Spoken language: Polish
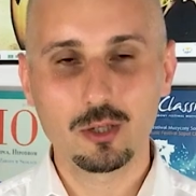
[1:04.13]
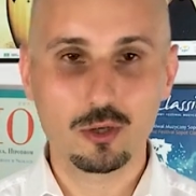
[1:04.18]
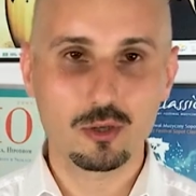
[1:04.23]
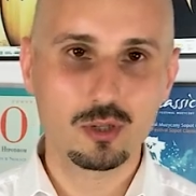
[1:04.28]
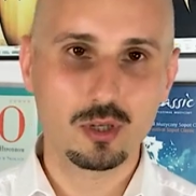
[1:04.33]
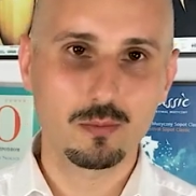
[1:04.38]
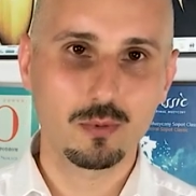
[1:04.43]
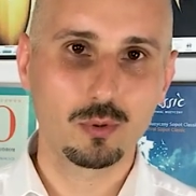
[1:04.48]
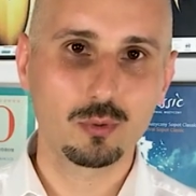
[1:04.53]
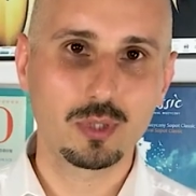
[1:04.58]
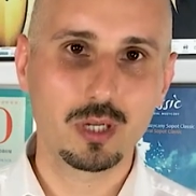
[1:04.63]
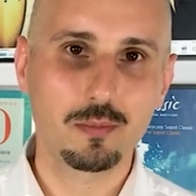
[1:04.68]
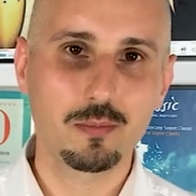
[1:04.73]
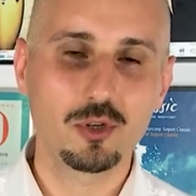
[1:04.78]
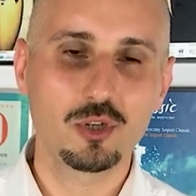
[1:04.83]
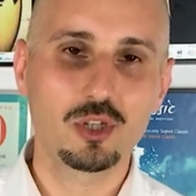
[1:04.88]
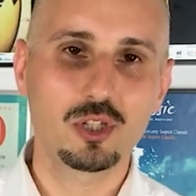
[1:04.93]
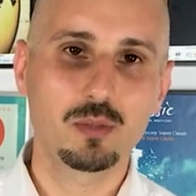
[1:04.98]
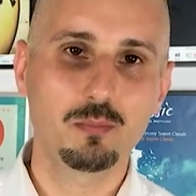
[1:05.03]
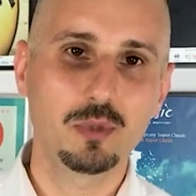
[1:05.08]
i osobą, która
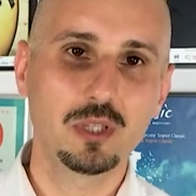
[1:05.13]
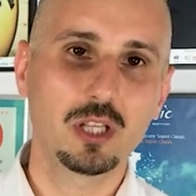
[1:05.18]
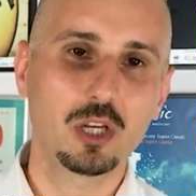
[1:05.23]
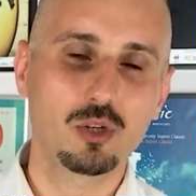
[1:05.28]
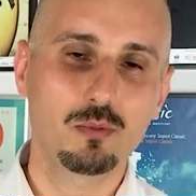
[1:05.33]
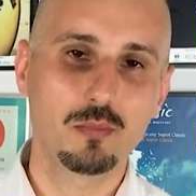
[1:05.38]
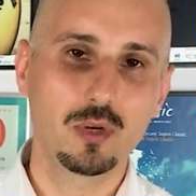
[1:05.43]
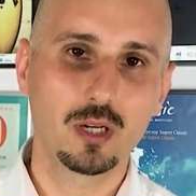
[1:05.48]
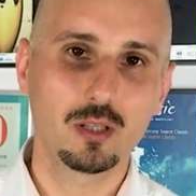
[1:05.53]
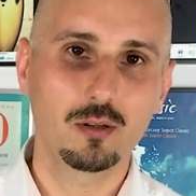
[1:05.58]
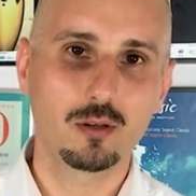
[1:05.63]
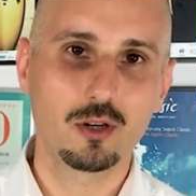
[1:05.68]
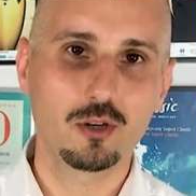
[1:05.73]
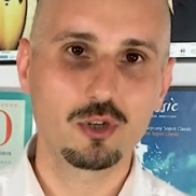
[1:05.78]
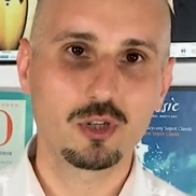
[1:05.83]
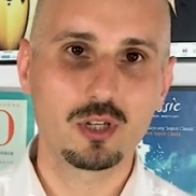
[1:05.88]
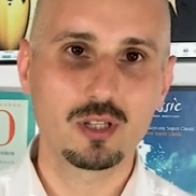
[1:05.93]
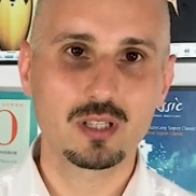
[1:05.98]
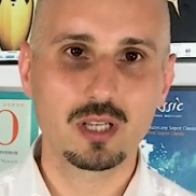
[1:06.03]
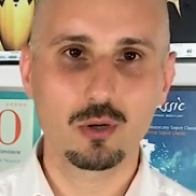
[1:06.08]
będzie spinać
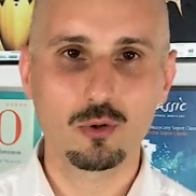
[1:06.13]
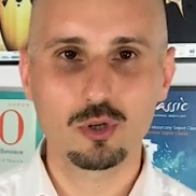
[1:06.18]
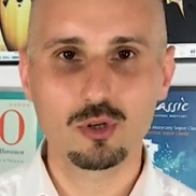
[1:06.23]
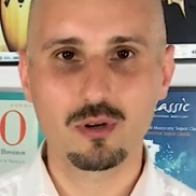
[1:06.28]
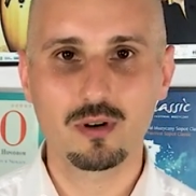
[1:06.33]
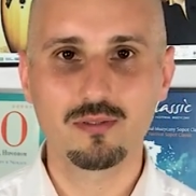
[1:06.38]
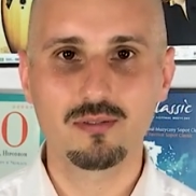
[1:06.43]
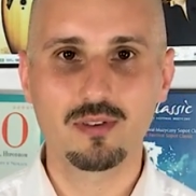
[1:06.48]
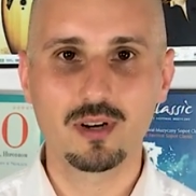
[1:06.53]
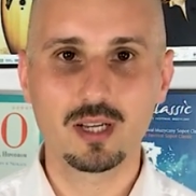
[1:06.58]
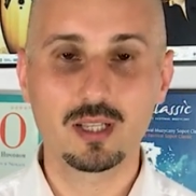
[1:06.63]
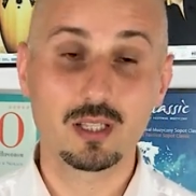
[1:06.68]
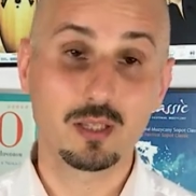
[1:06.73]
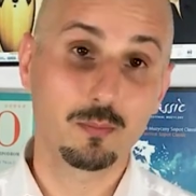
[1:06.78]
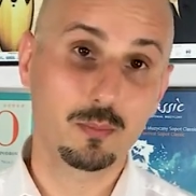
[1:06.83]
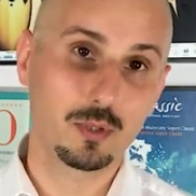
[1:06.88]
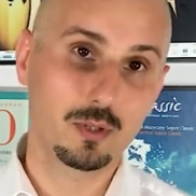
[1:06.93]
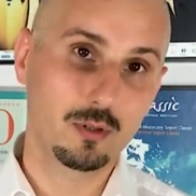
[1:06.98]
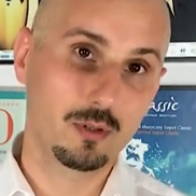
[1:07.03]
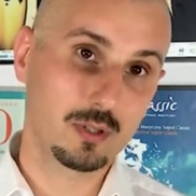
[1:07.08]
merytorycznie całość
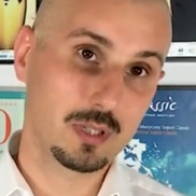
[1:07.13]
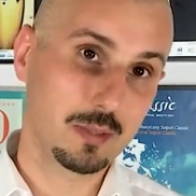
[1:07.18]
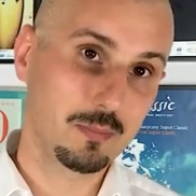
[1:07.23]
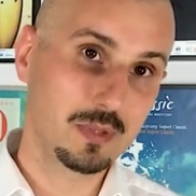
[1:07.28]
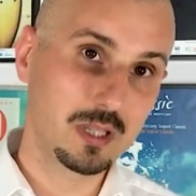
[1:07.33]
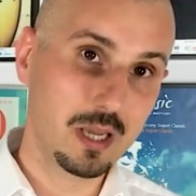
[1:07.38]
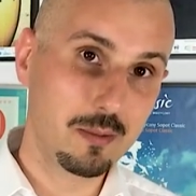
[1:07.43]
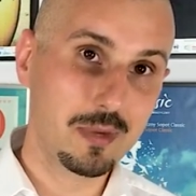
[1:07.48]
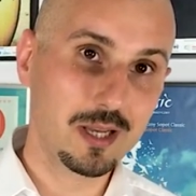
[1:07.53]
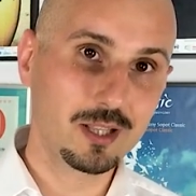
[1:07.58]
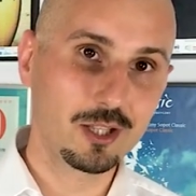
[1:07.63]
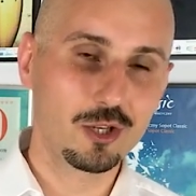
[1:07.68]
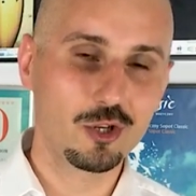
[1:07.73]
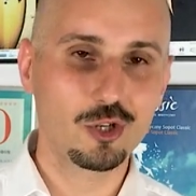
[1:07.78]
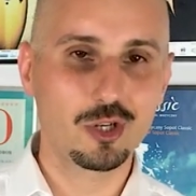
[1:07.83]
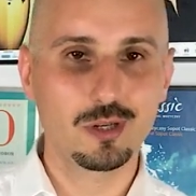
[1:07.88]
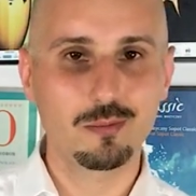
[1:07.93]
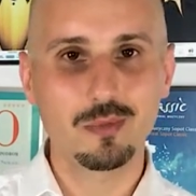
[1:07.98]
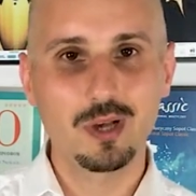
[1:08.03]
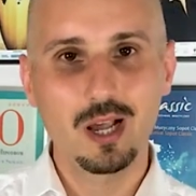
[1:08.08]
konferencji pod kątem
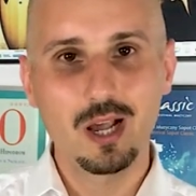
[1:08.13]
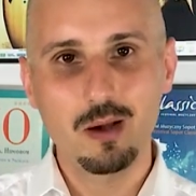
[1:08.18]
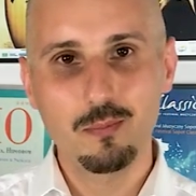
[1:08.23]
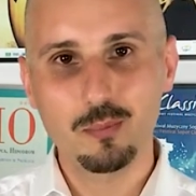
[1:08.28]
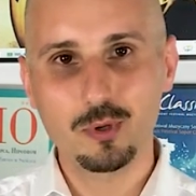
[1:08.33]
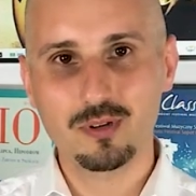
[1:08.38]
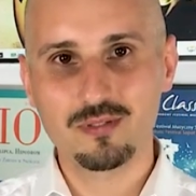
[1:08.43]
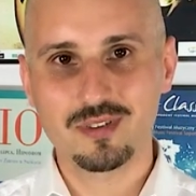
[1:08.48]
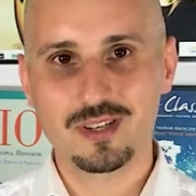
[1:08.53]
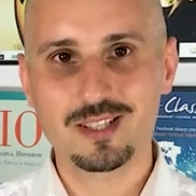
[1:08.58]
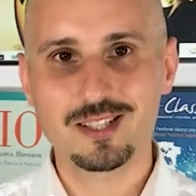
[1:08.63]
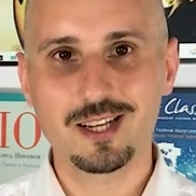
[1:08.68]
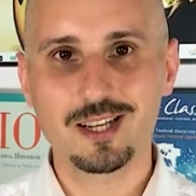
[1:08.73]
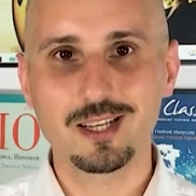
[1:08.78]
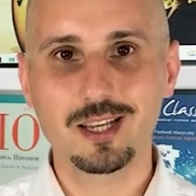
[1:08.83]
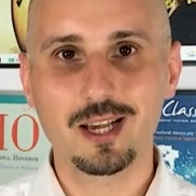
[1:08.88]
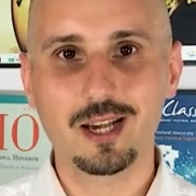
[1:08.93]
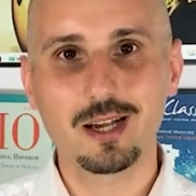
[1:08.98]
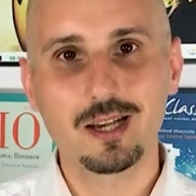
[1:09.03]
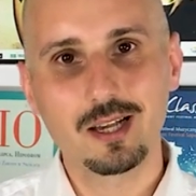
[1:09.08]
tematycznym,
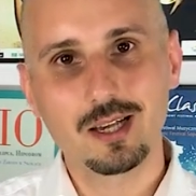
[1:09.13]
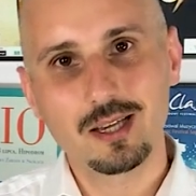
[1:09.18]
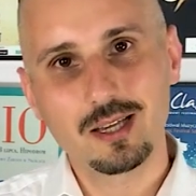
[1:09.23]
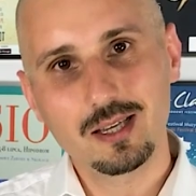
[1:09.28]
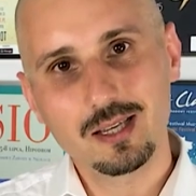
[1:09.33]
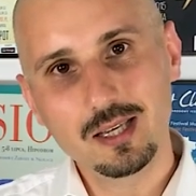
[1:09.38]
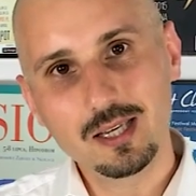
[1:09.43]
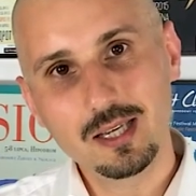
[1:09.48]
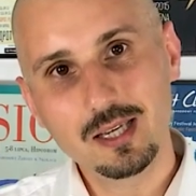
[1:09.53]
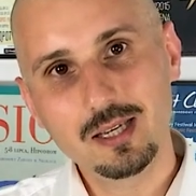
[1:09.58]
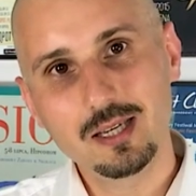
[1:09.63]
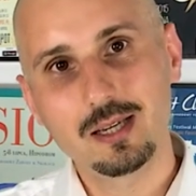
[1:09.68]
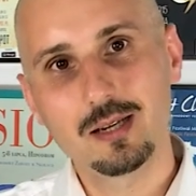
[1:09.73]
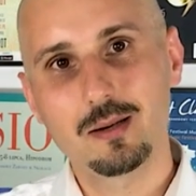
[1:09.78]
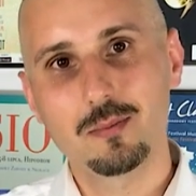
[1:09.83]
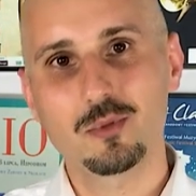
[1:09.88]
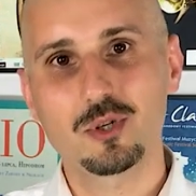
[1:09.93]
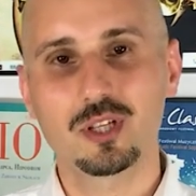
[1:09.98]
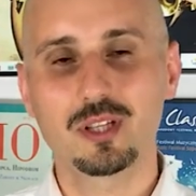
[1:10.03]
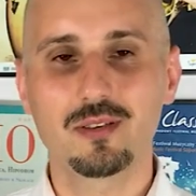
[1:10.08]
prowadzenia i
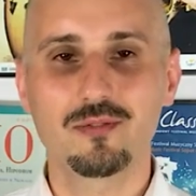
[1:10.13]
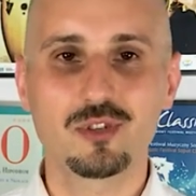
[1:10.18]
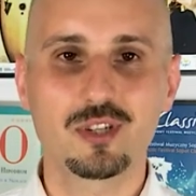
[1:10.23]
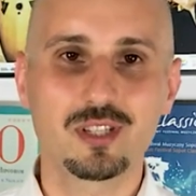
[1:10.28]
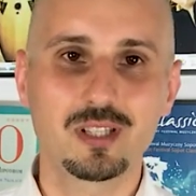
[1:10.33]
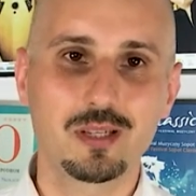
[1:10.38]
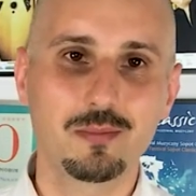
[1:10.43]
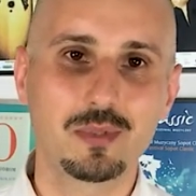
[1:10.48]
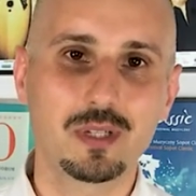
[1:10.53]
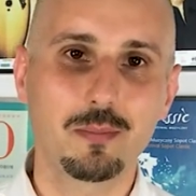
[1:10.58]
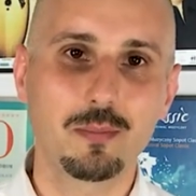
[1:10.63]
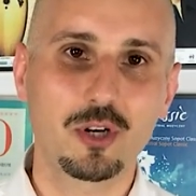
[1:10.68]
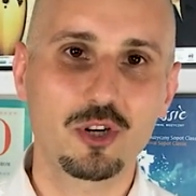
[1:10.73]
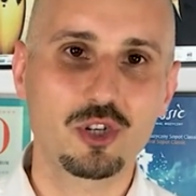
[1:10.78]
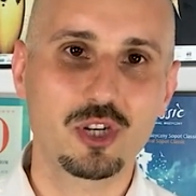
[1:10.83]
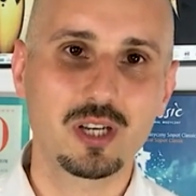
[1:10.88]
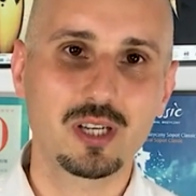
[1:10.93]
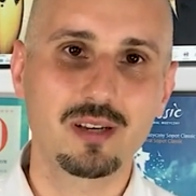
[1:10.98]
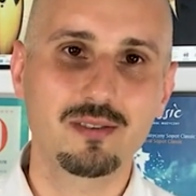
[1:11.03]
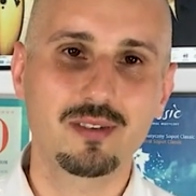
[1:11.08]
przede wszystkim
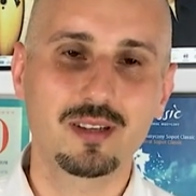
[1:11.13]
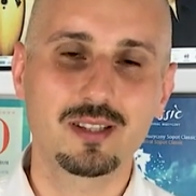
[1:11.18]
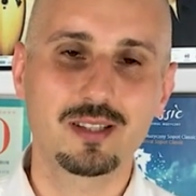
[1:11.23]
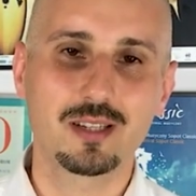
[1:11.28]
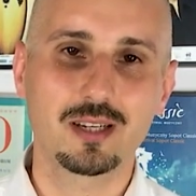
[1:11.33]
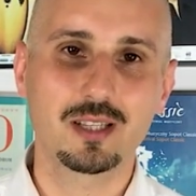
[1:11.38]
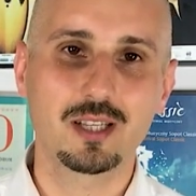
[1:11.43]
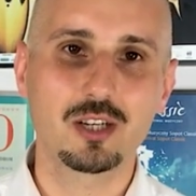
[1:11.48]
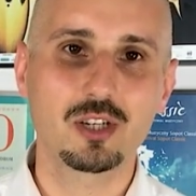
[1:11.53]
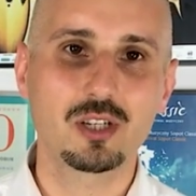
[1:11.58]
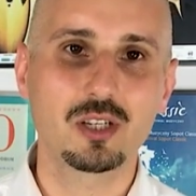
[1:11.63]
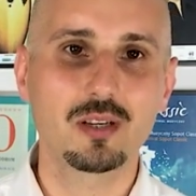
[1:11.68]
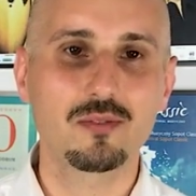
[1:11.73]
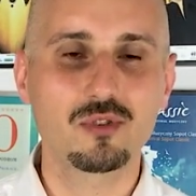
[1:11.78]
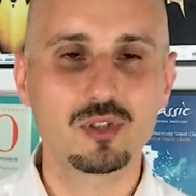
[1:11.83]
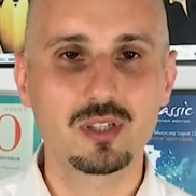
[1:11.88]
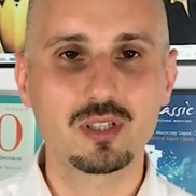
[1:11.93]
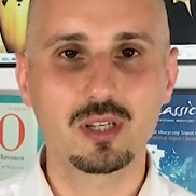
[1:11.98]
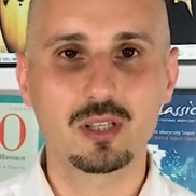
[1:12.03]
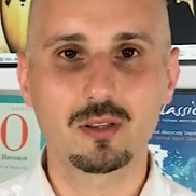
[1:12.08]
zapraszania Was serdecznie na
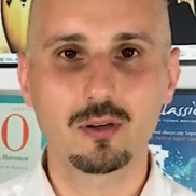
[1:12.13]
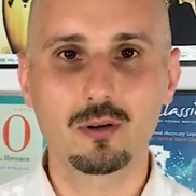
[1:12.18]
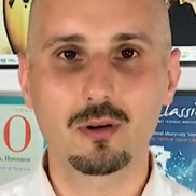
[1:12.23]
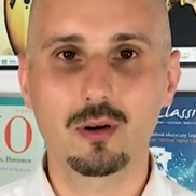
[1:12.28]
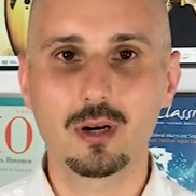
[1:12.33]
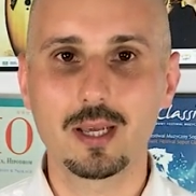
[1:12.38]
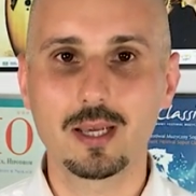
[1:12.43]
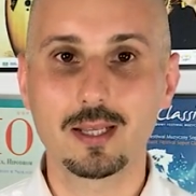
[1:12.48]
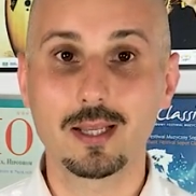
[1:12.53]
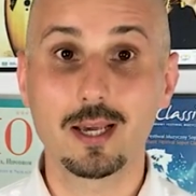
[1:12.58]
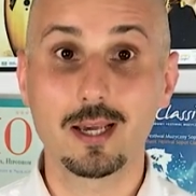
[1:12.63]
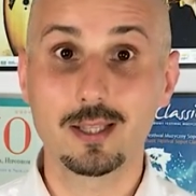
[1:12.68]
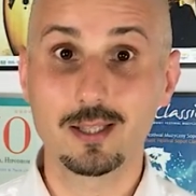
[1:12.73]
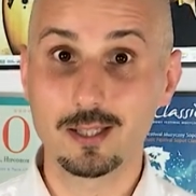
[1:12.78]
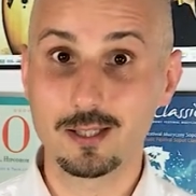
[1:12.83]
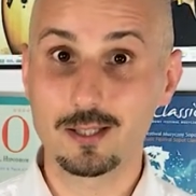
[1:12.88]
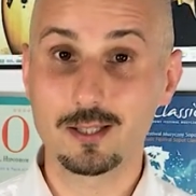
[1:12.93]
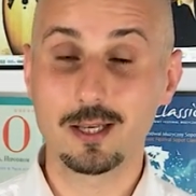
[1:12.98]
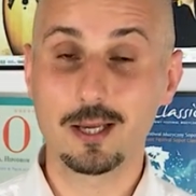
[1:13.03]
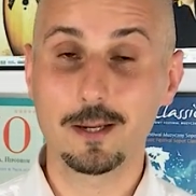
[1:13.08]
wszystkie to kolejne
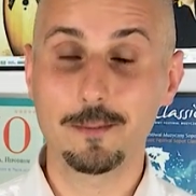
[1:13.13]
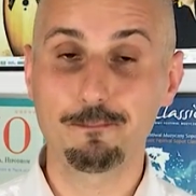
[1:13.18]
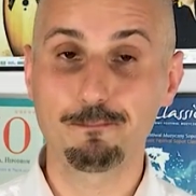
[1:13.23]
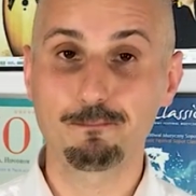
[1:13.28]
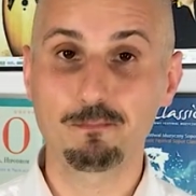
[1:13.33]
edycje.